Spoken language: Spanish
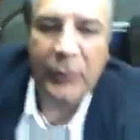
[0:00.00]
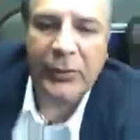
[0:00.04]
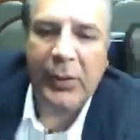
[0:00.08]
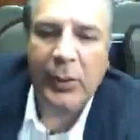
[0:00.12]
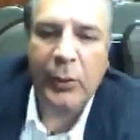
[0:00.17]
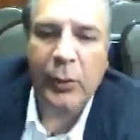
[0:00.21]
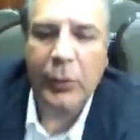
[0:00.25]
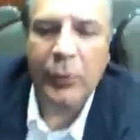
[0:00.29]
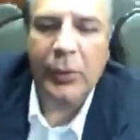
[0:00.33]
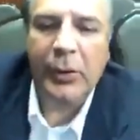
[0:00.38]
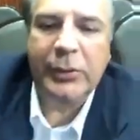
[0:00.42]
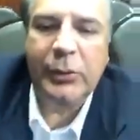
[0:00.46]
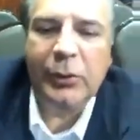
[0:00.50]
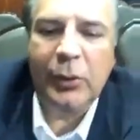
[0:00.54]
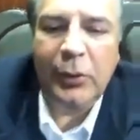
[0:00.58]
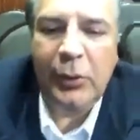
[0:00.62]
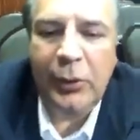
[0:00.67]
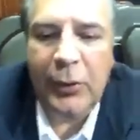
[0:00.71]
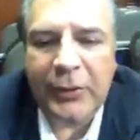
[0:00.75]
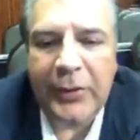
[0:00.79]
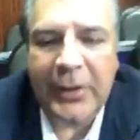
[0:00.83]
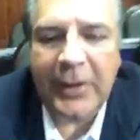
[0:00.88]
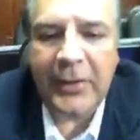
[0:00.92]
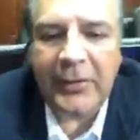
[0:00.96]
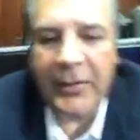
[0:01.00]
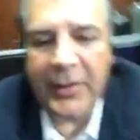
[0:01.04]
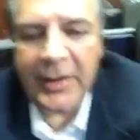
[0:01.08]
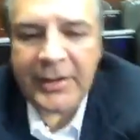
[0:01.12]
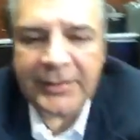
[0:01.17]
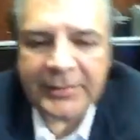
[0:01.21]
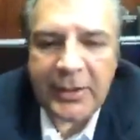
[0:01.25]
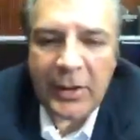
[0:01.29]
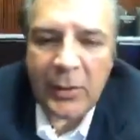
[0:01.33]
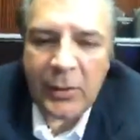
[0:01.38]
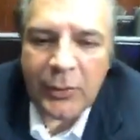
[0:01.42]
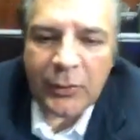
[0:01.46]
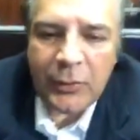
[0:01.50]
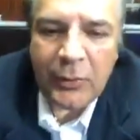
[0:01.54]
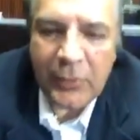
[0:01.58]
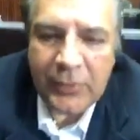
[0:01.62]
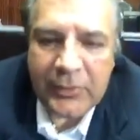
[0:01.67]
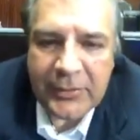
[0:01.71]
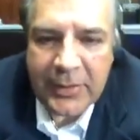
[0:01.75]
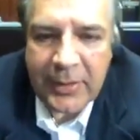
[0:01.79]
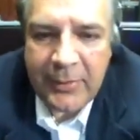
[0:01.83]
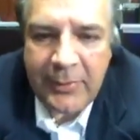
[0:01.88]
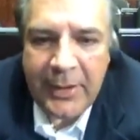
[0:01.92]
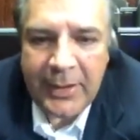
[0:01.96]
un saludo a todos los que nos han estado
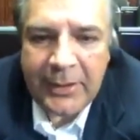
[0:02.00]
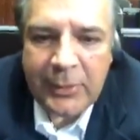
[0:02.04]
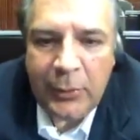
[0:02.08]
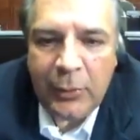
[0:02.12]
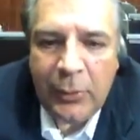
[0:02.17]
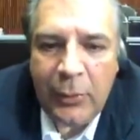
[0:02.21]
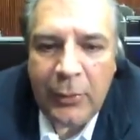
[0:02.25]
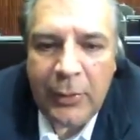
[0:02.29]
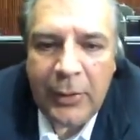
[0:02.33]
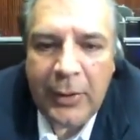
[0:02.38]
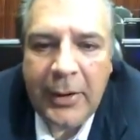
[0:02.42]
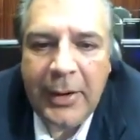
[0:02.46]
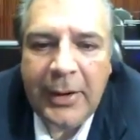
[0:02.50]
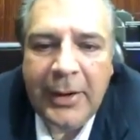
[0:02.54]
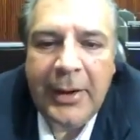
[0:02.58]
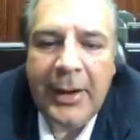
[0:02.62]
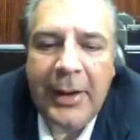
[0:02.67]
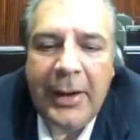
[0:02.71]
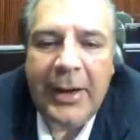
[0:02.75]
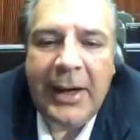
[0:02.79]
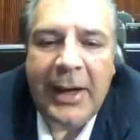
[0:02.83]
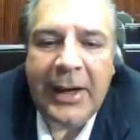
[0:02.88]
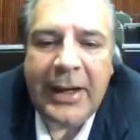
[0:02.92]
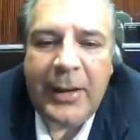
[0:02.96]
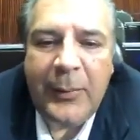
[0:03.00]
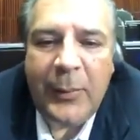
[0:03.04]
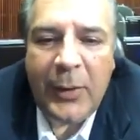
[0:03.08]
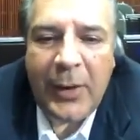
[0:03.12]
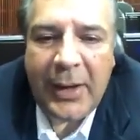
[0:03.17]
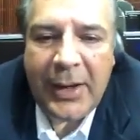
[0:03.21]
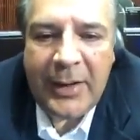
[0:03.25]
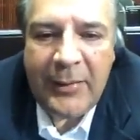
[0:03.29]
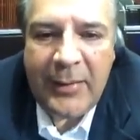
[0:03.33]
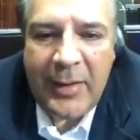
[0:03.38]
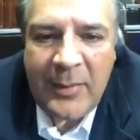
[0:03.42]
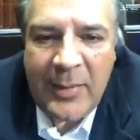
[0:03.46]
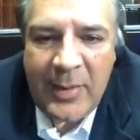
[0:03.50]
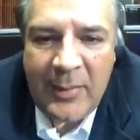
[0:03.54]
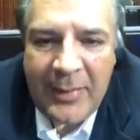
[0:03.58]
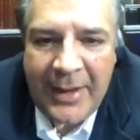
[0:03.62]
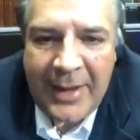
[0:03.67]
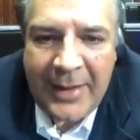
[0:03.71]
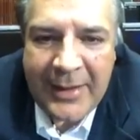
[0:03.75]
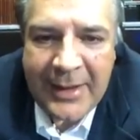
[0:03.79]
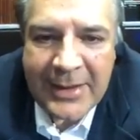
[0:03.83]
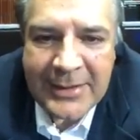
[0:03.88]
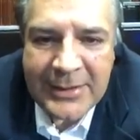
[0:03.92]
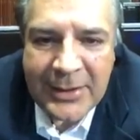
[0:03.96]
escribiendo. Aquí por aquí vi a mi
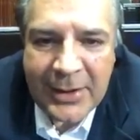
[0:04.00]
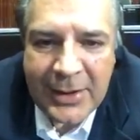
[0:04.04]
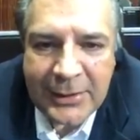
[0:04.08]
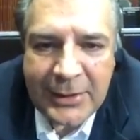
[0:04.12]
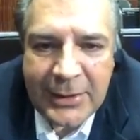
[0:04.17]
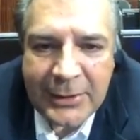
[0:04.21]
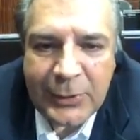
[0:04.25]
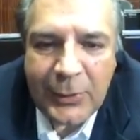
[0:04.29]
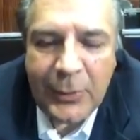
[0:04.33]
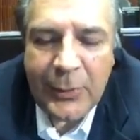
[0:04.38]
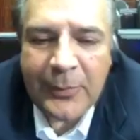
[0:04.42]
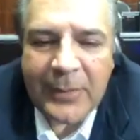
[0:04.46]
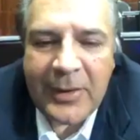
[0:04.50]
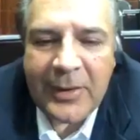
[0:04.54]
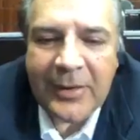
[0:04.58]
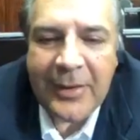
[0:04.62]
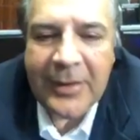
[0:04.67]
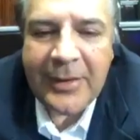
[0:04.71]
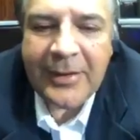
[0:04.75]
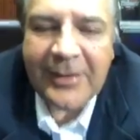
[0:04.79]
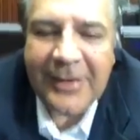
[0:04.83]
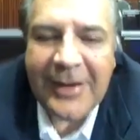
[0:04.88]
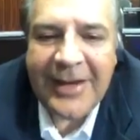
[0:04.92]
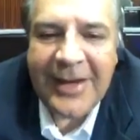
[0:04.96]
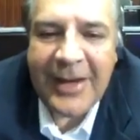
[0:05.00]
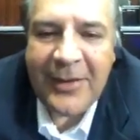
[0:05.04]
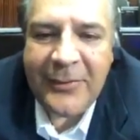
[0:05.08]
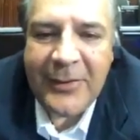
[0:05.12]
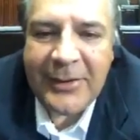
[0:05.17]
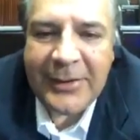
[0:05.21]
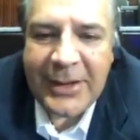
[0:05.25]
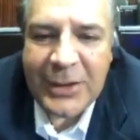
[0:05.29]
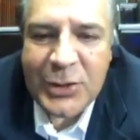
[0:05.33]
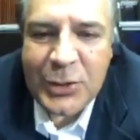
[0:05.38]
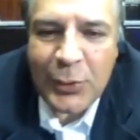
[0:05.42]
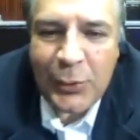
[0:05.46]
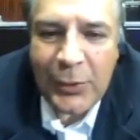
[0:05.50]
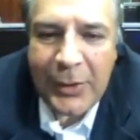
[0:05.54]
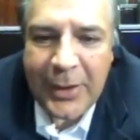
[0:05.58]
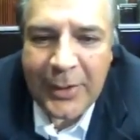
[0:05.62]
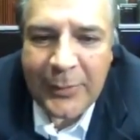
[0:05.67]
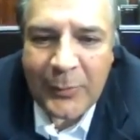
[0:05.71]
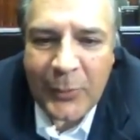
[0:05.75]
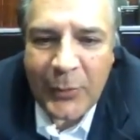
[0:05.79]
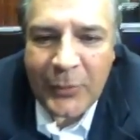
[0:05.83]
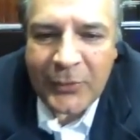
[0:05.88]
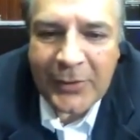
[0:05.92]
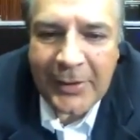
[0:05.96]
madre hace ratito, mi jefita chula
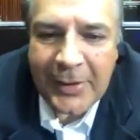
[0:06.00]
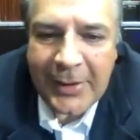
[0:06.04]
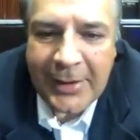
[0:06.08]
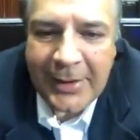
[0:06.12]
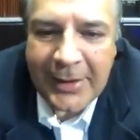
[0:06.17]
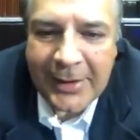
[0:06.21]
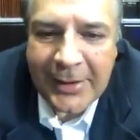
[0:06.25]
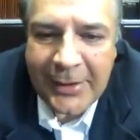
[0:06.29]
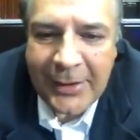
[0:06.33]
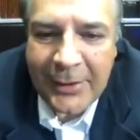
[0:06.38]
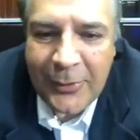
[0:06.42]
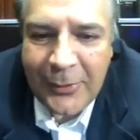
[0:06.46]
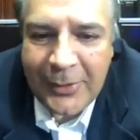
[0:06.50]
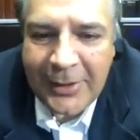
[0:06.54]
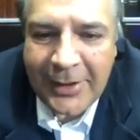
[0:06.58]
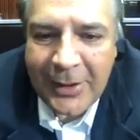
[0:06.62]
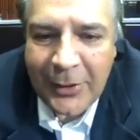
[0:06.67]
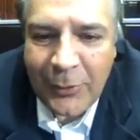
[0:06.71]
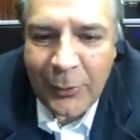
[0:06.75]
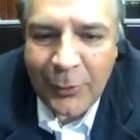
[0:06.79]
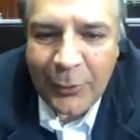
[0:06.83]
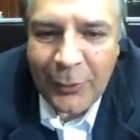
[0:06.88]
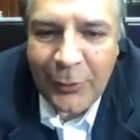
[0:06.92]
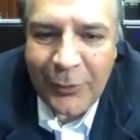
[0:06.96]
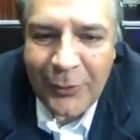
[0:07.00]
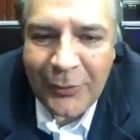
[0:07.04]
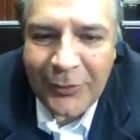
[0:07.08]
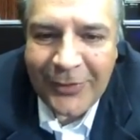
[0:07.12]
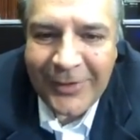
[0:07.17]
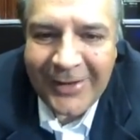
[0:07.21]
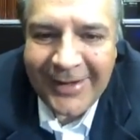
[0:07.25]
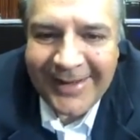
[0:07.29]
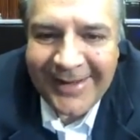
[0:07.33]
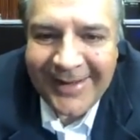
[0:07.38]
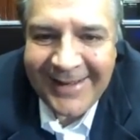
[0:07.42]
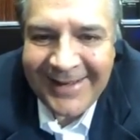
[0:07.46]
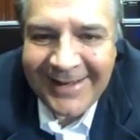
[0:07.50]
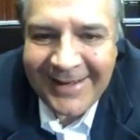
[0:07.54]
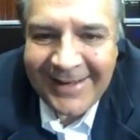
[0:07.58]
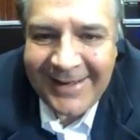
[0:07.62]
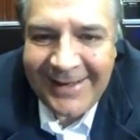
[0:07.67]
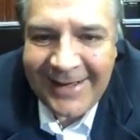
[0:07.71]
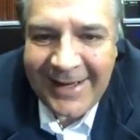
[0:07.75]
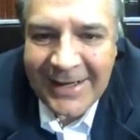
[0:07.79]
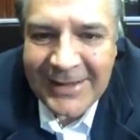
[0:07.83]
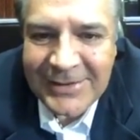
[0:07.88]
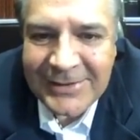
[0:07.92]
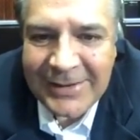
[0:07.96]
hermosa que la quiero y la adoro.
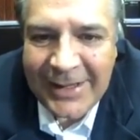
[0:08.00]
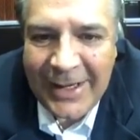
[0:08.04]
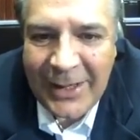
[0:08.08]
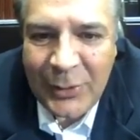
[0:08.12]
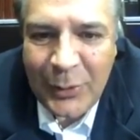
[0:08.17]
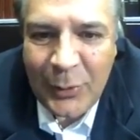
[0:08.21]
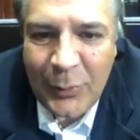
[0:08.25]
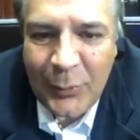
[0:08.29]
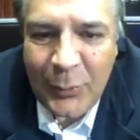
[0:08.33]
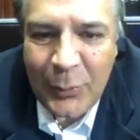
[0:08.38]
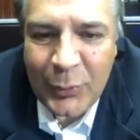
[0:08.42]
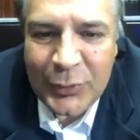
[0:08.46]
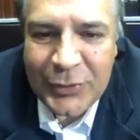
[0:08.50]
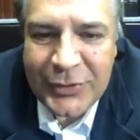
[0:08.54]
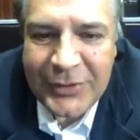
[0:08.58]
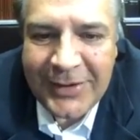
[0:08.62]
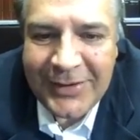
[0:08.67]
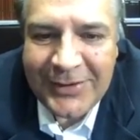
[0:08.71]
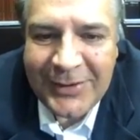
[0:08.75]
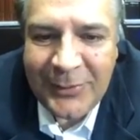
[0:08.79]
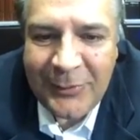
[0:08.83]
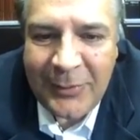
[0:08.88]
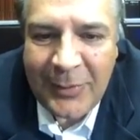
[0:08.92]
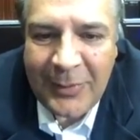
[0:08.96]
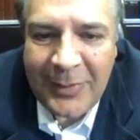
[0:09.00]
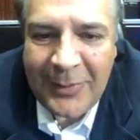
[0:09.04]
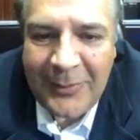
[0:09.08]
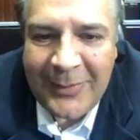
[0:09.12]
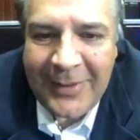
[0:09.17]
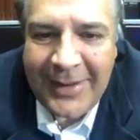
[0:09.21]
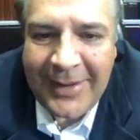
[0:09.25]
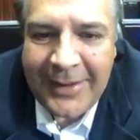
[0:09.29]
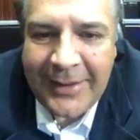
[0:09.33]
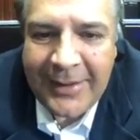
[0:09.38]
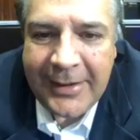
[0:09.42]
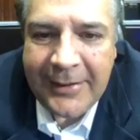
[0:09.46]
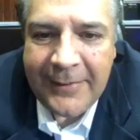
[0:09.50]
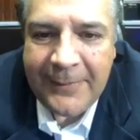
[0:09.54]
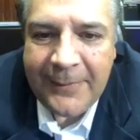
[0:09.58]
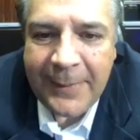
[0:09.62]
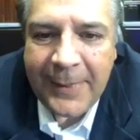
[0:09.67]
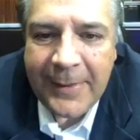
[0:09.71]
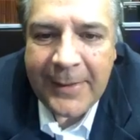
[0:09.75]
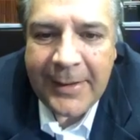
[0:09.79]
La extraño muchísimo a mi madre,